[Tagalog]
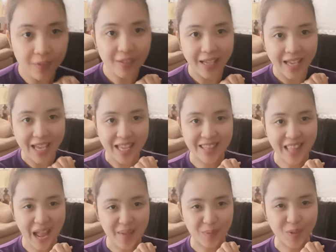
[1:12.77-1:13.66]
Okay,
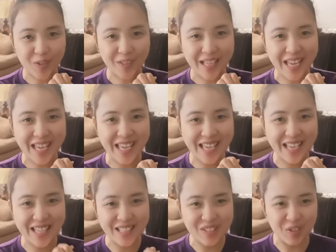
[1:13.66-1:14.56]
time to
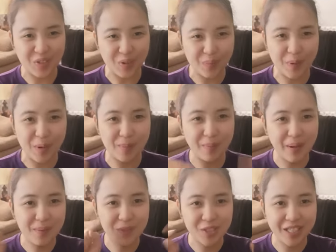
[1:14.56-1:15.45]
clean! Super
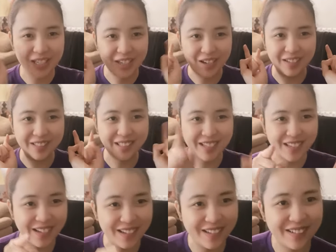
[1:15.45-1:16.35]
Momshi on the
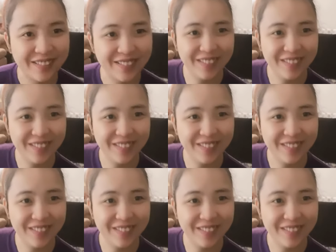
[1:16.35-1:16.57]
go!